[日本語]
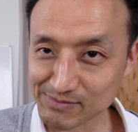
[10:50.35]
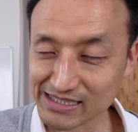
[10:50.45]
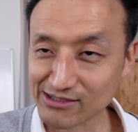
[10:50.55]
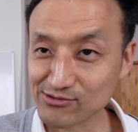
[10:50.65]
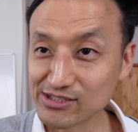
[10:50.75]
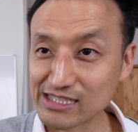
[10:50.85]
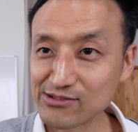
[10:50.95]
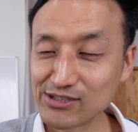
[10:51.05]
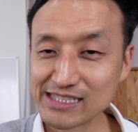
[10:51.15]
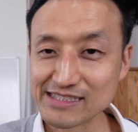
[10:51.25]
またこういった
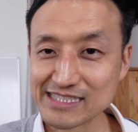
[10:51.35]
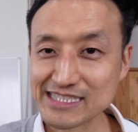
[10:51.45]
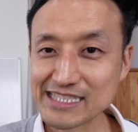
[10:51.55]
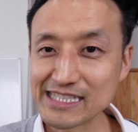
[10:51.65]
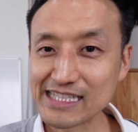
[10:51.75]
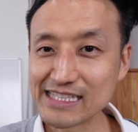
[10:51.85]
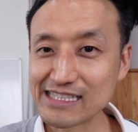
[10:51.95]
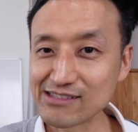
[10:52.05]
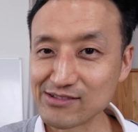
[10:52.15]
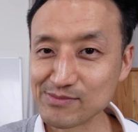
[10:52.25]
動画ですね、知りたい
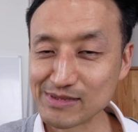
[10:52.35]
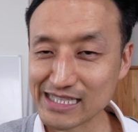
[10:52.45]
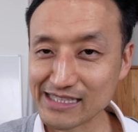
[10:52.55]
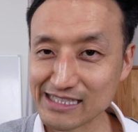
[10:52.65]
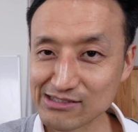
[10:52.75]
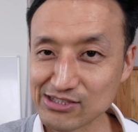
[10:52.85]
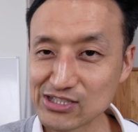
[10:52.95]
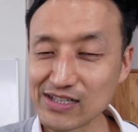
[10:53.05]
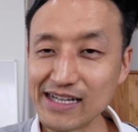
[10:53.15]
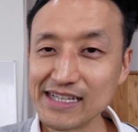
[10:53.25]
な、見たいなという
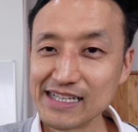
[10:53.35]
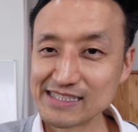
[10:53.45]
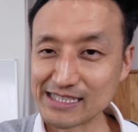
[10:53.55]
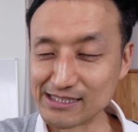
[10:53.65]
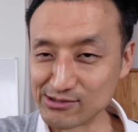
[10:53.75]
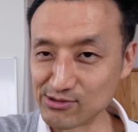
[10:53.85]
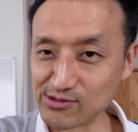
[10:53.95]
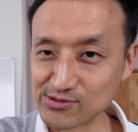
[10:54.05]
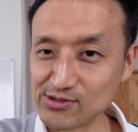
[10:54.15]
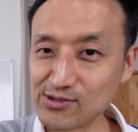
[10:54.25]
人は、チャンネル登
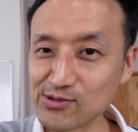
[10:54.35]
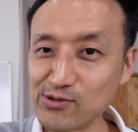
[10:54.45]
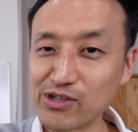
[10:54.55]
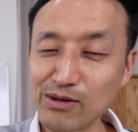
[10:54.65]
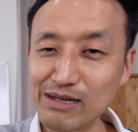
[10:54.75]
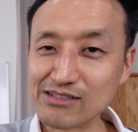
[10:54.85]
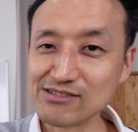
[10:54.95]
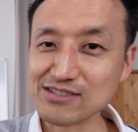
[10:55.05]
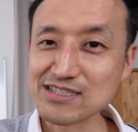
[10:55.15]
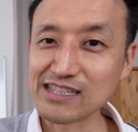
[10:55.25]
録と高評価
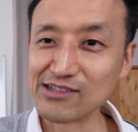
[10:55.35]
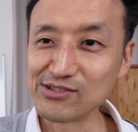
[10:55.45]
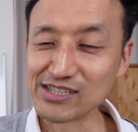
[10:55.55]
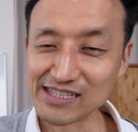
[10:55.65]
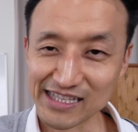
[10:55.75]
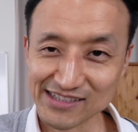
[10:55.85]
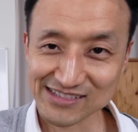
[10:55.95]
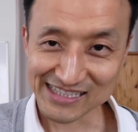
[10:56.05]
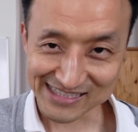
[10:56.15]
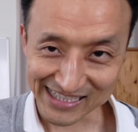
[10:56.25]
マークしておいて
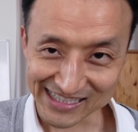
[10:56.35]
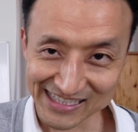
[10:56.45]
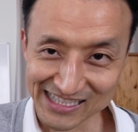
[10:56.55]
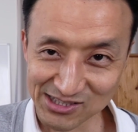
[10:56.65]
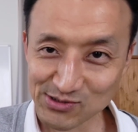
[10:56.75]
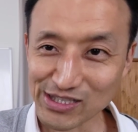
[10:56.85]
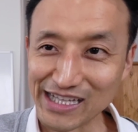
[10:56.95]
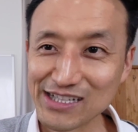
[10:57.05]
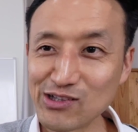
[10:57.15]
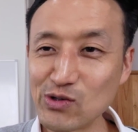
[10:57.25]
ください。ということ
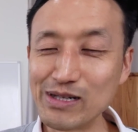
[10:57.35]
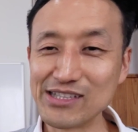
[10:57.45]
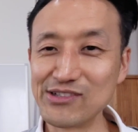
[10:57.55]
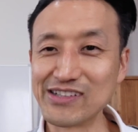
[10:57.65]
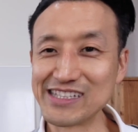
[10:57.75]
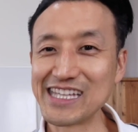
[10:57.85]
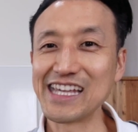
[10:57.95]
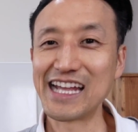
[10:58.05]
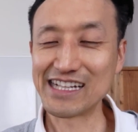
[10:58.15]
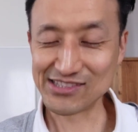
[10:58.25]
で、ここまでのご聞
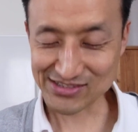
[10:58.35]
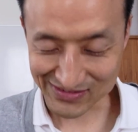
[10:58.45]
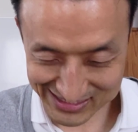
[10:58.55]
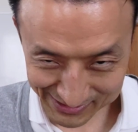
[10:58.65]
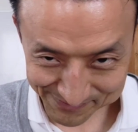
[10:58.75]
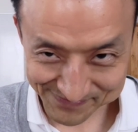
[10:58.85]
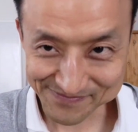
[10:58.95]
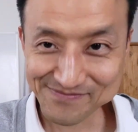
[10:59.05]
きありがとうございました。